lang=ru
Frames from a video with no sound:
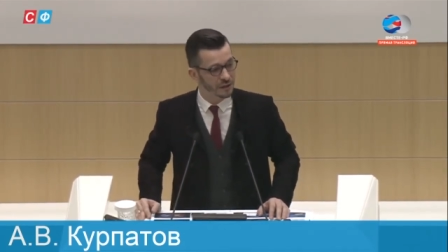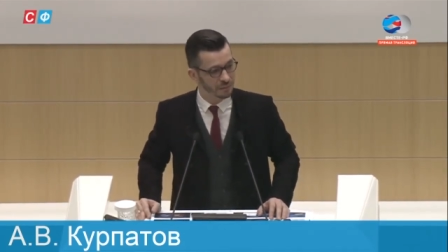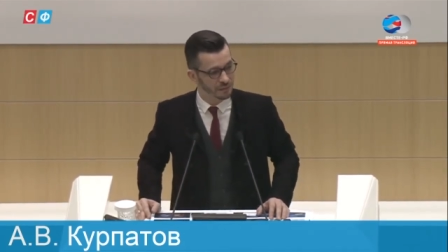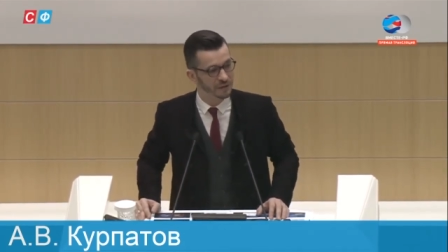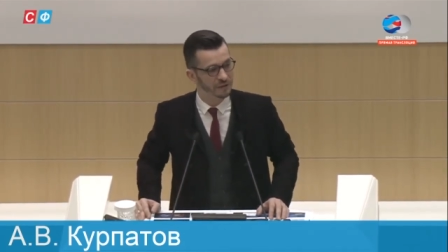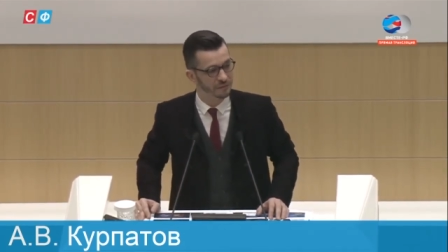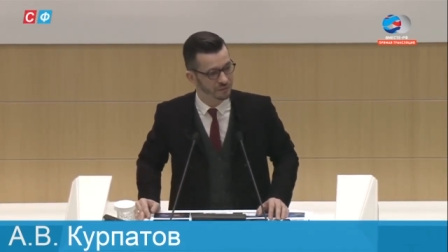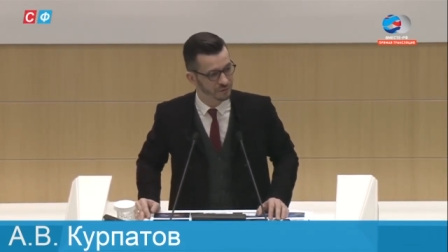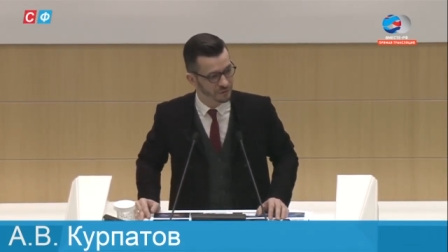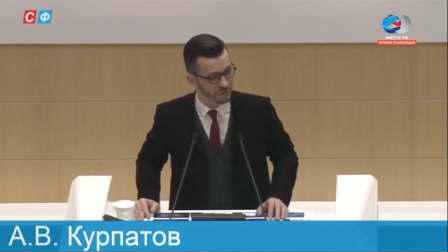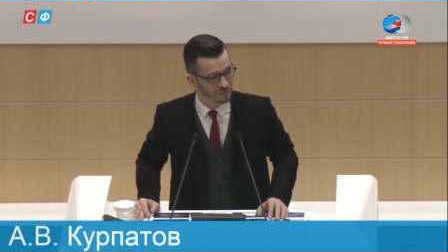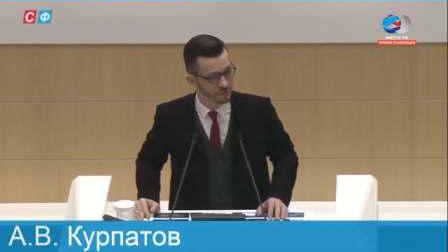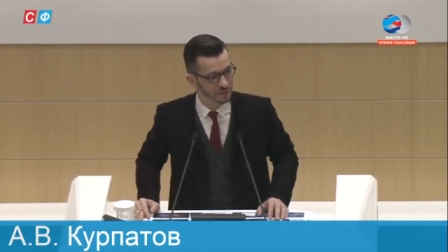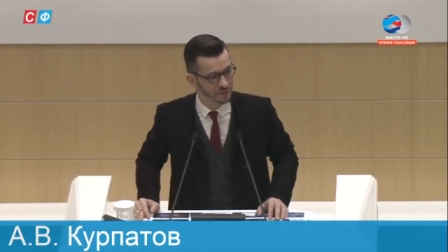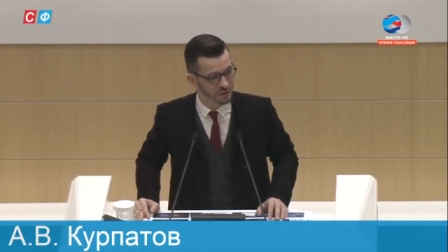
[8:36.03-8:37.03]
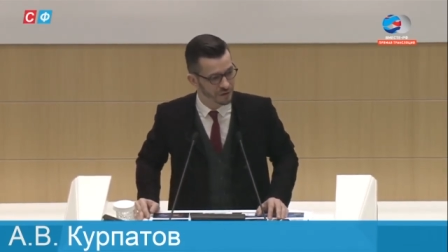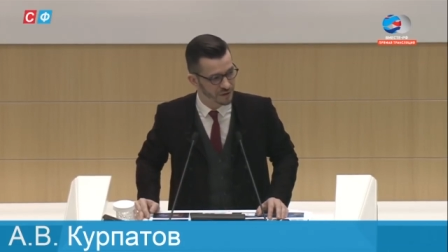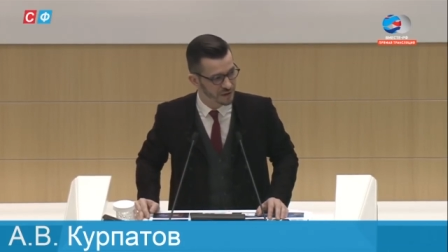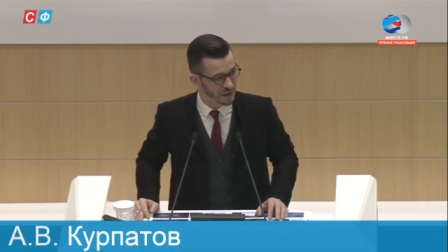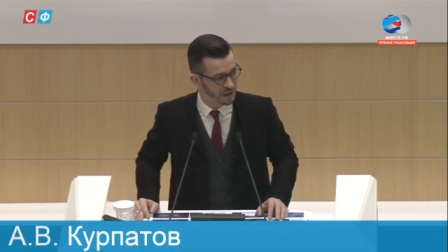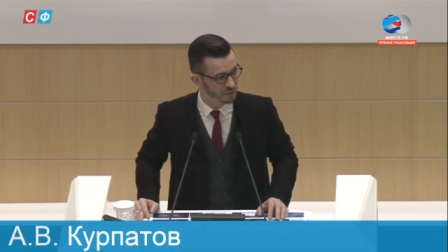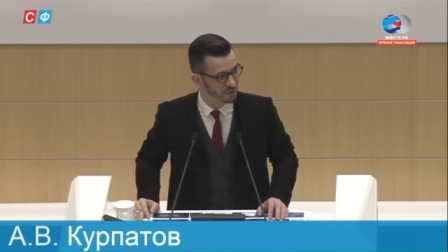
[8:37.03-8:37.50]
именно вот в
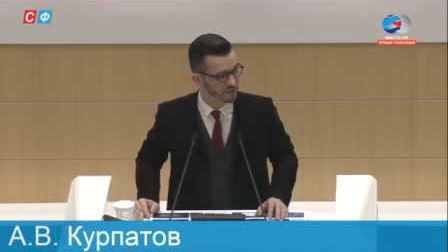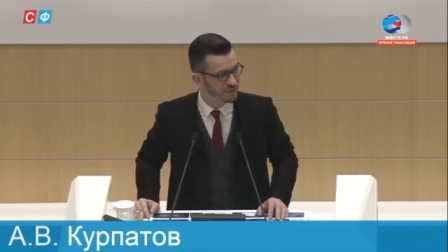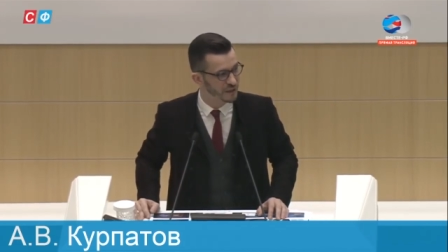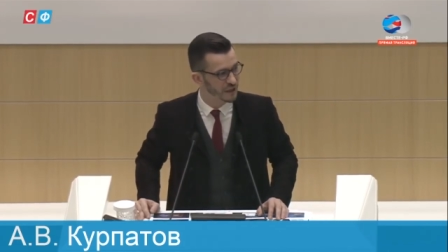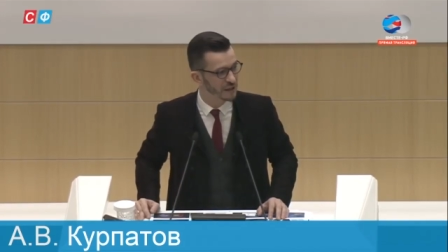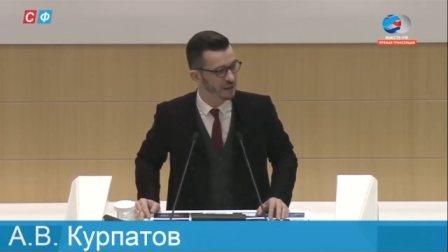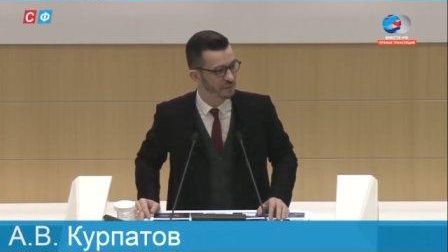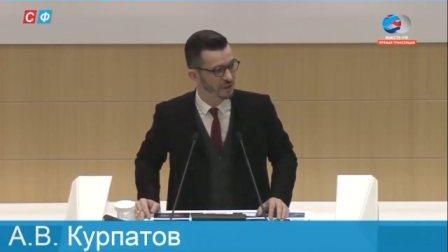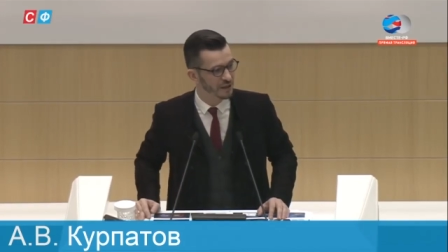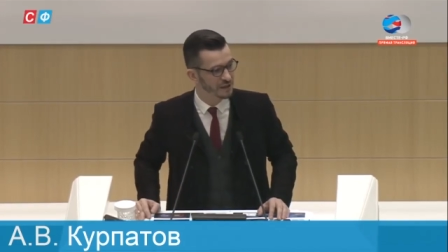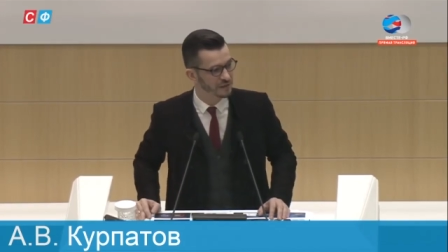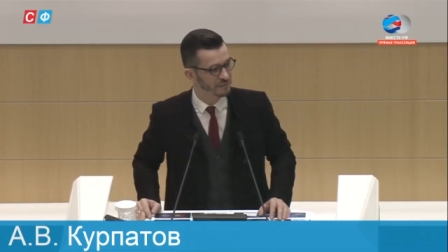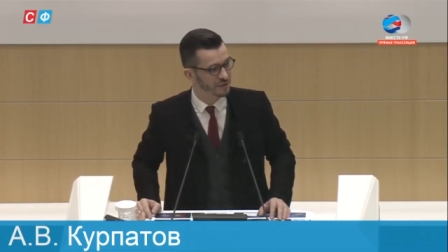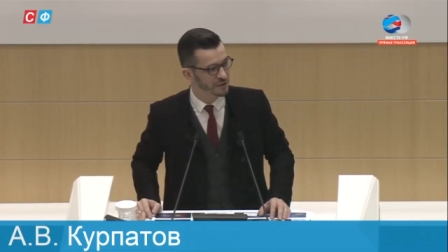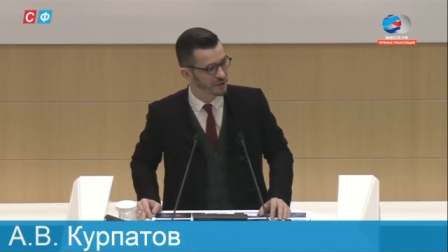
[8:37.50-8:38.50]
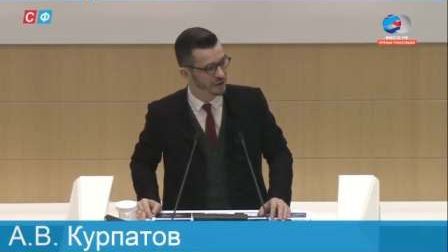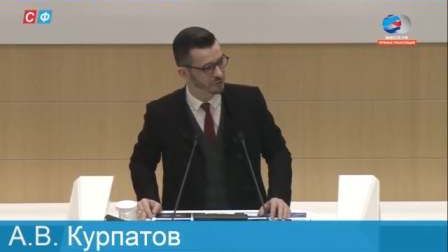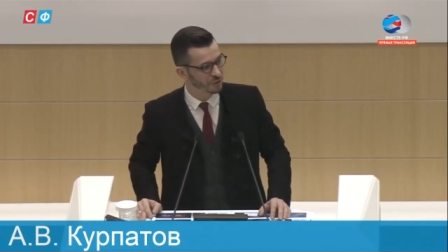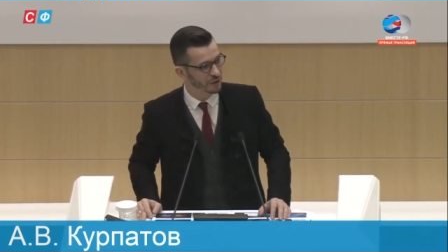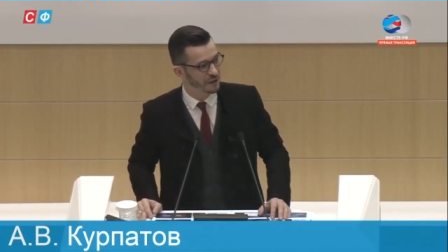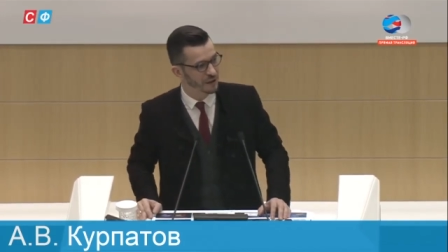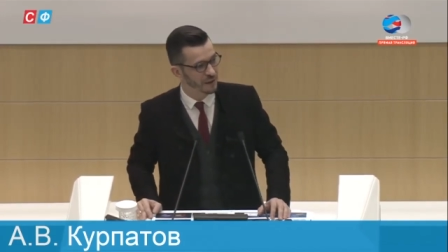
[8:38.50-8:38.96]
дефолт-систему все необходимые
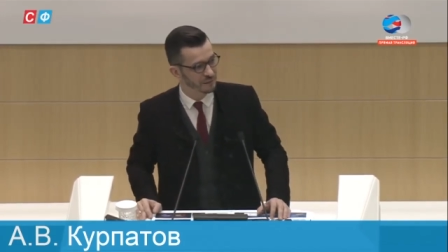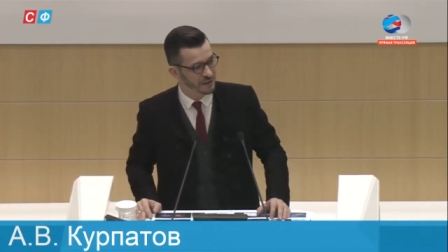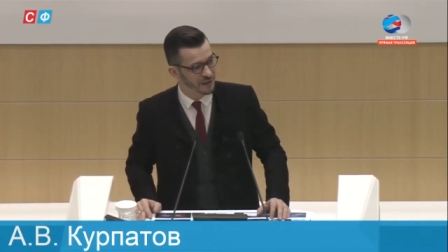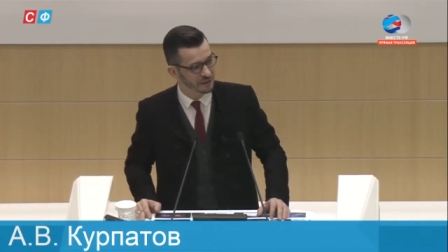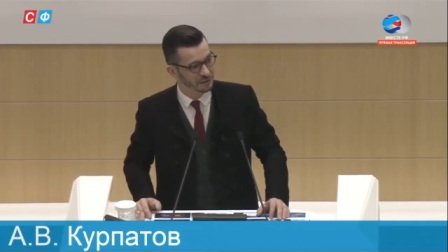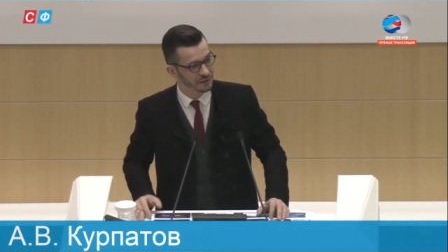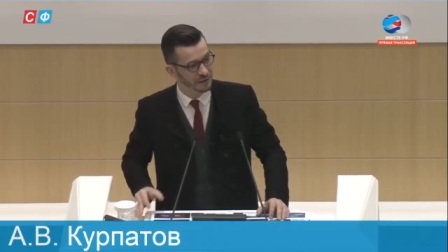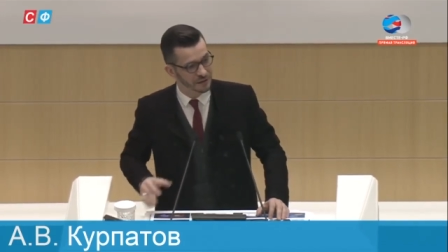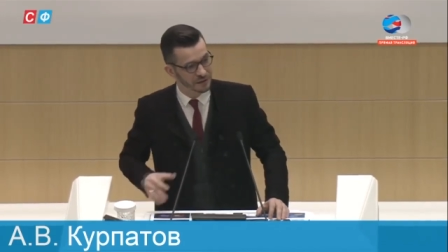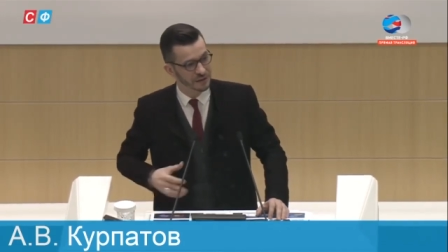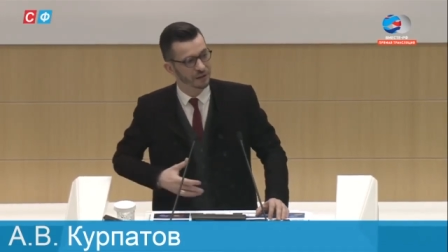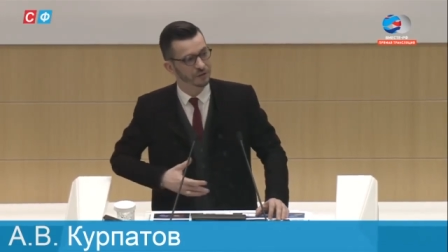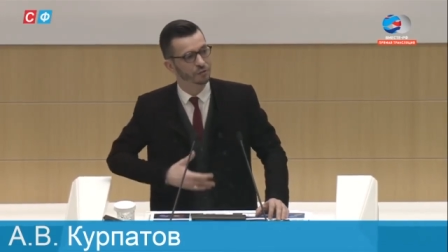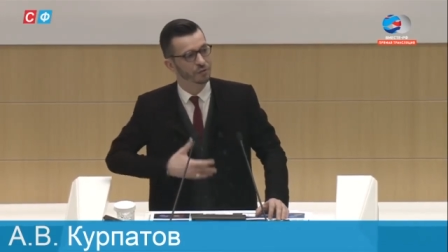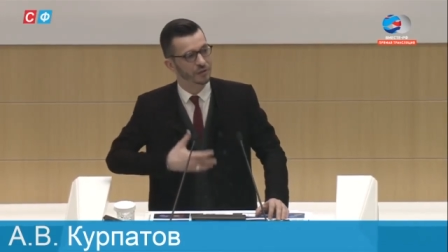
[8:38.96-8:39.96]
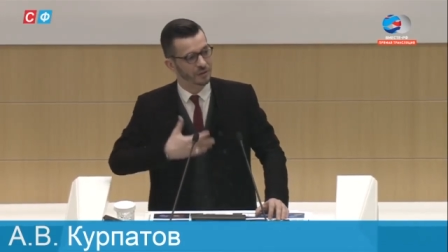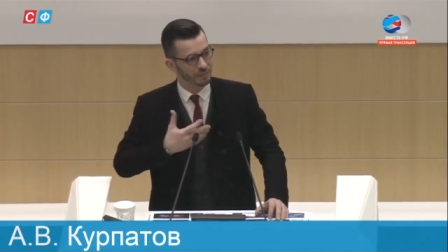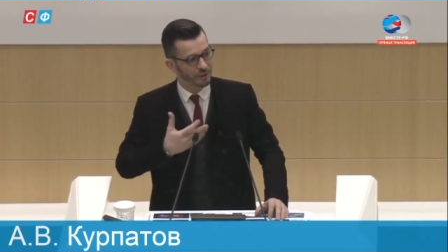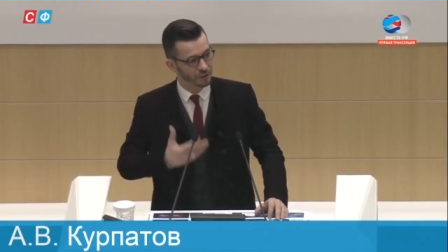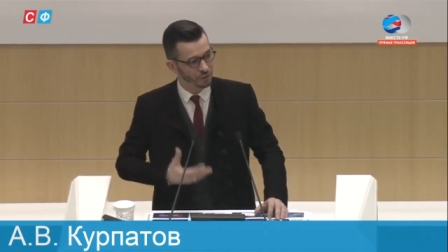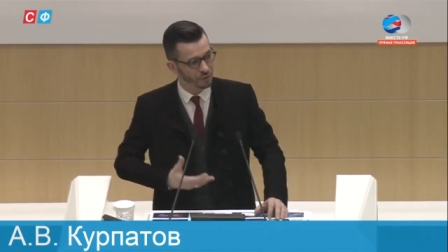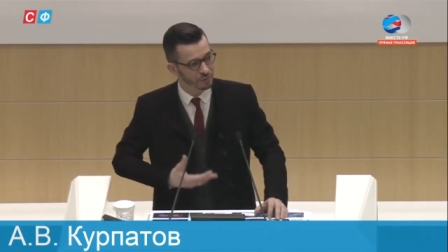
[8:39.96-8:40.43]
интеллектуальные объекты, из которых
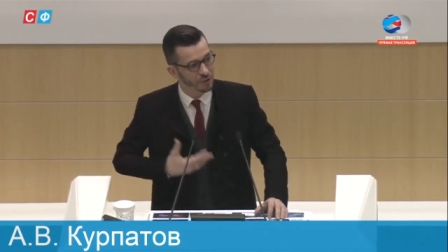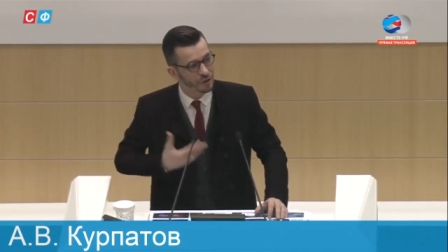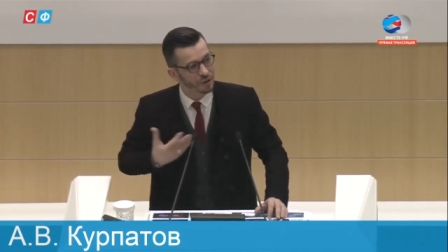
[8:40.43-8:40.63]
потом